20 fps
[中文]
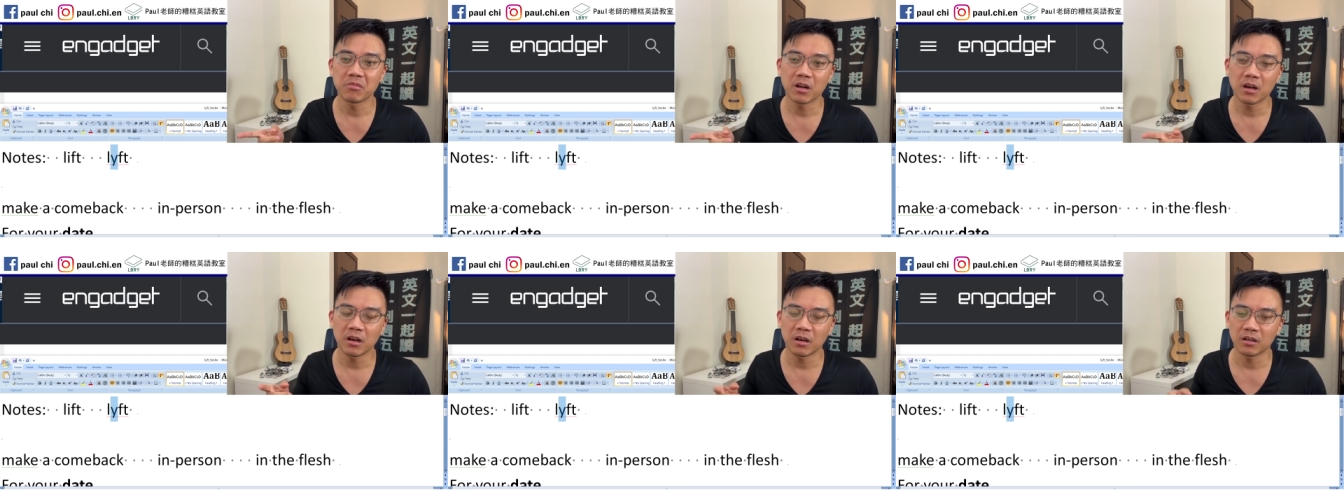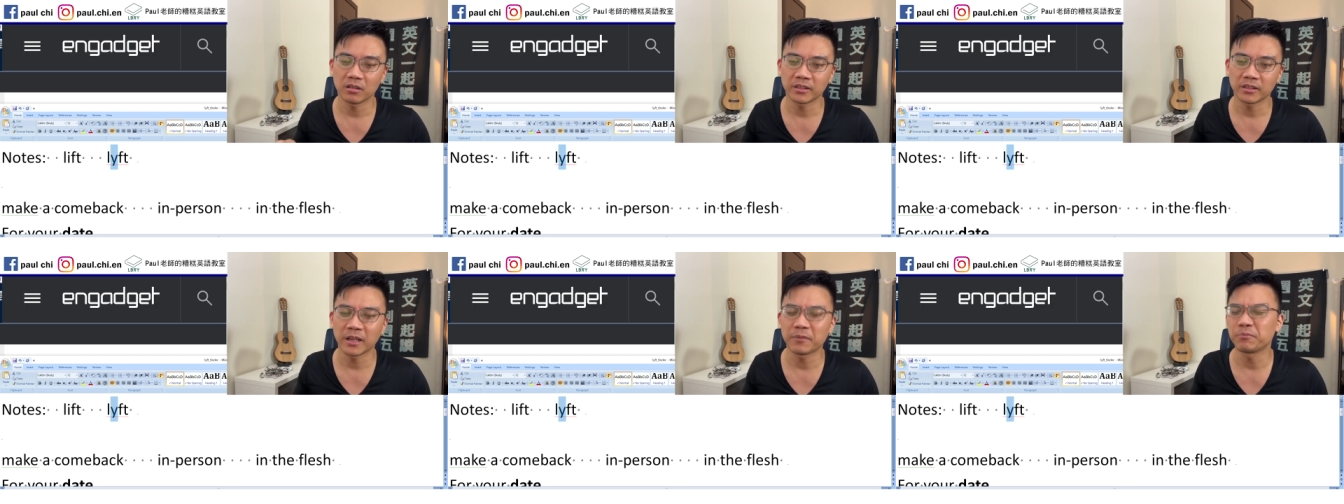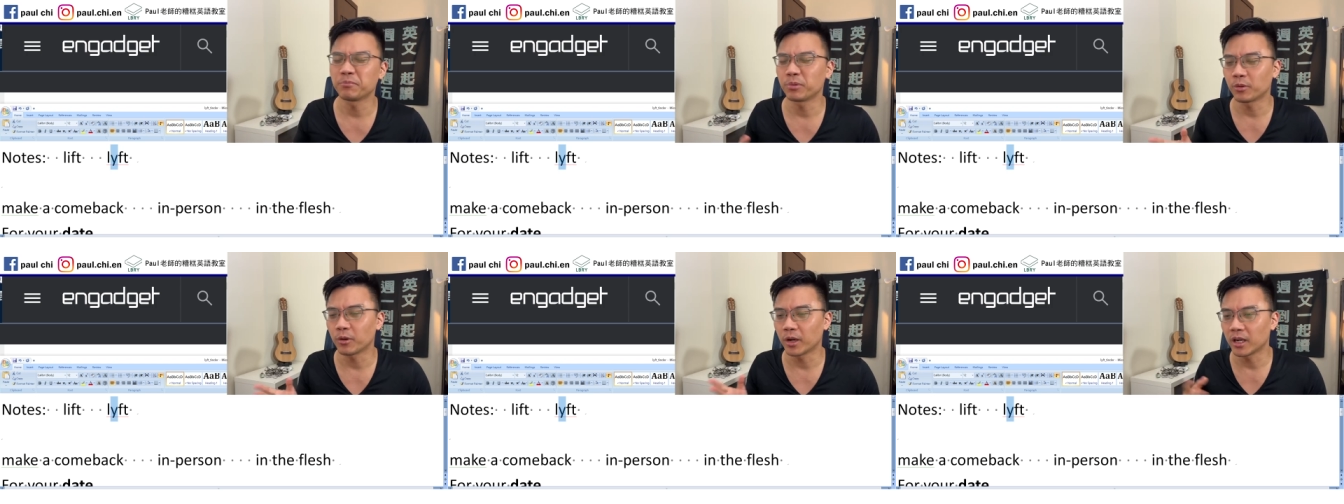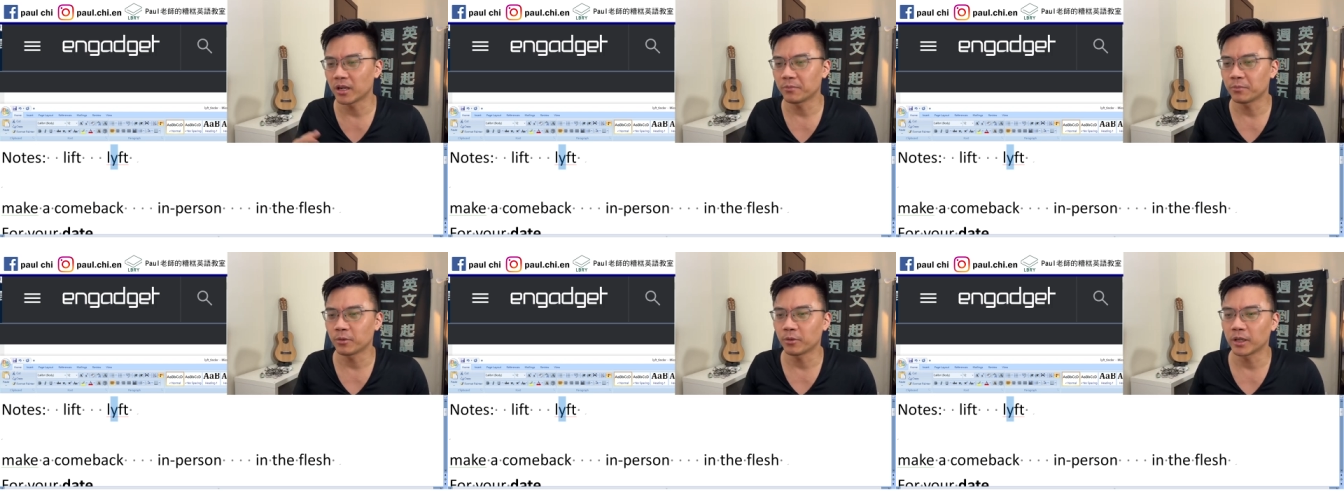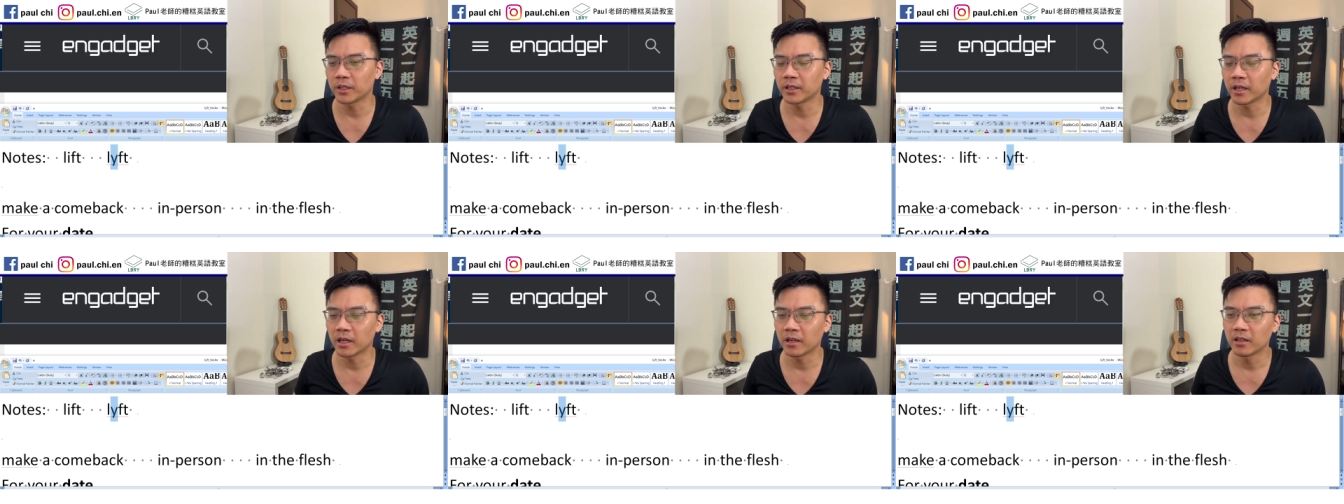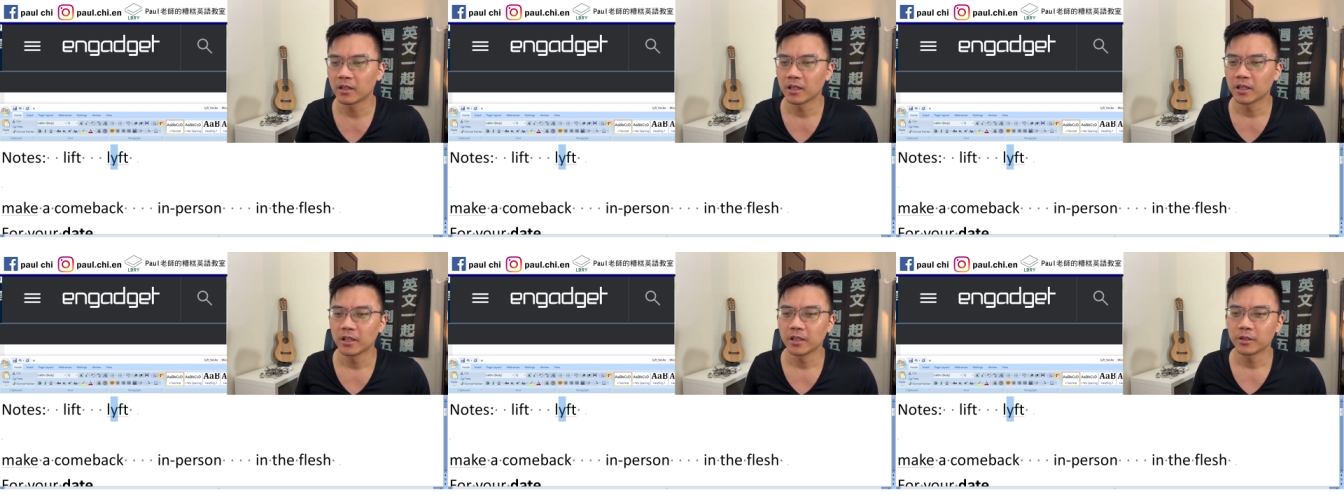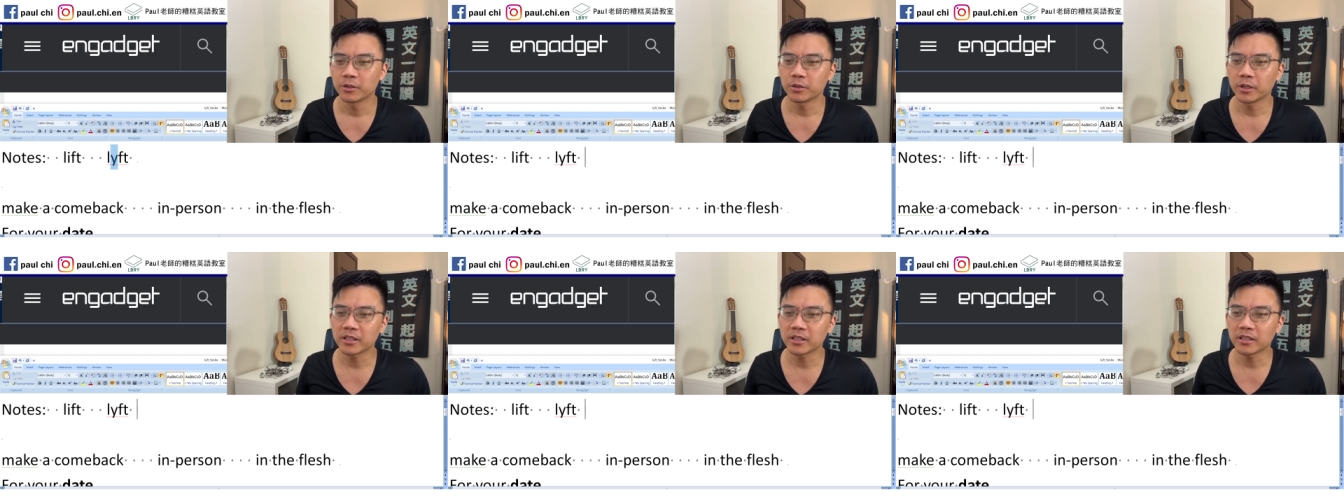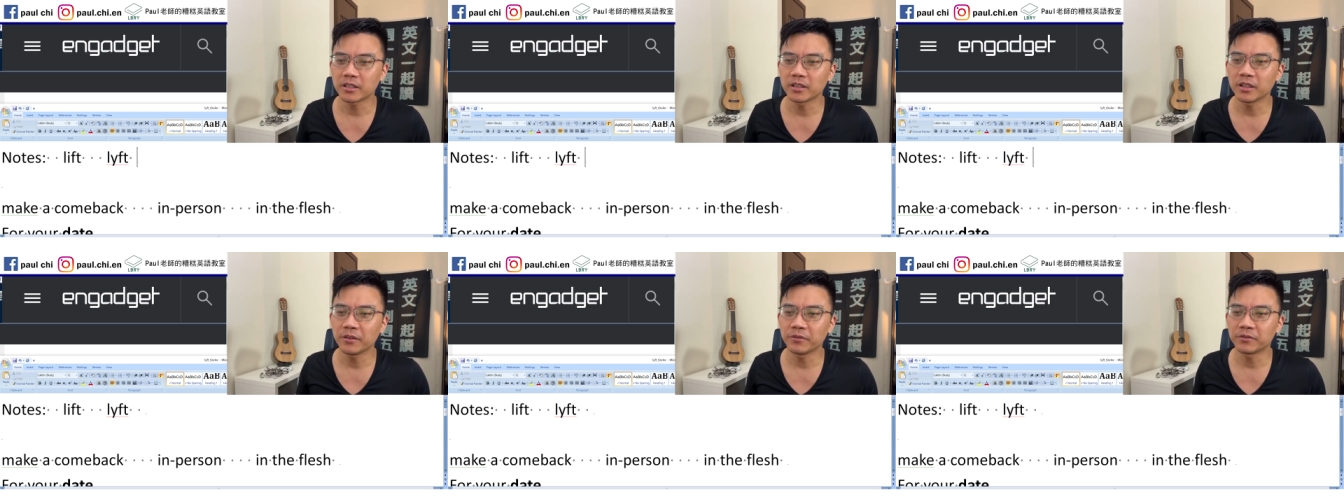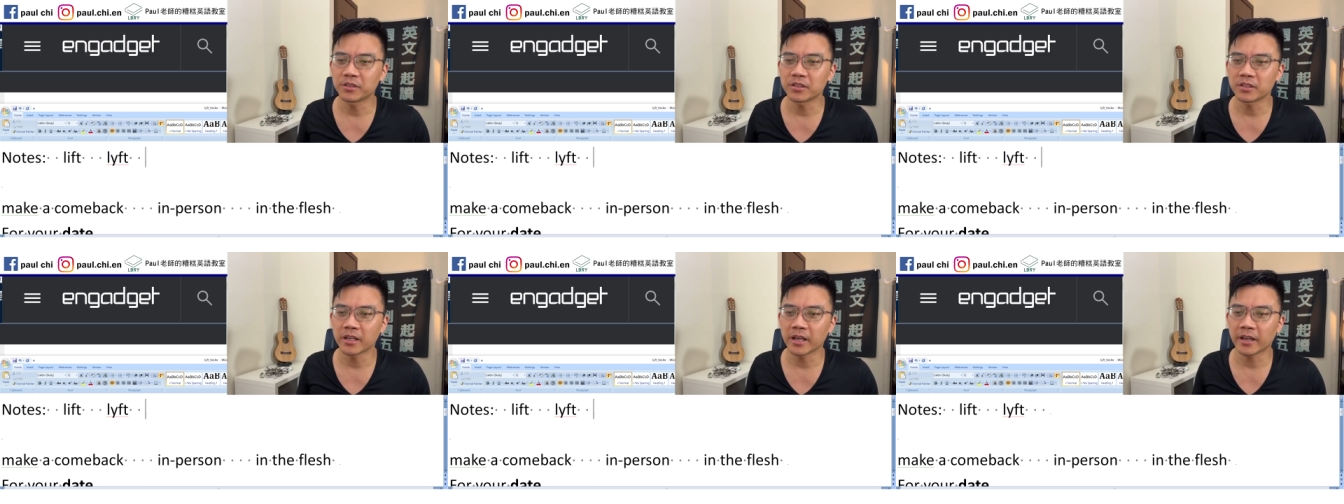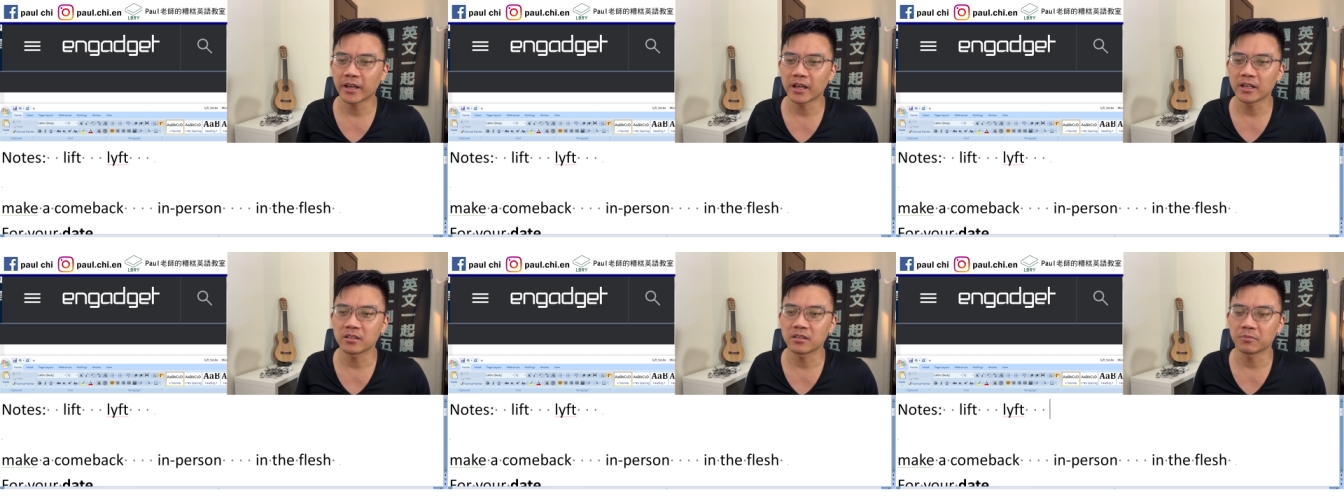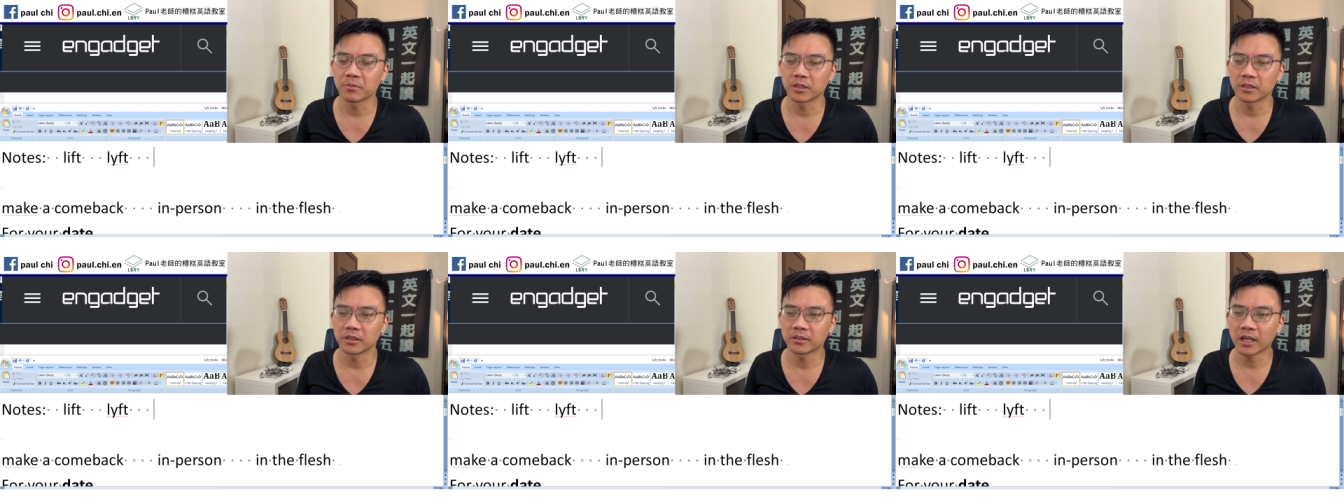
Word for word: 哦，但不管了，不管它。所以这个 Lyft 是在干什么呢？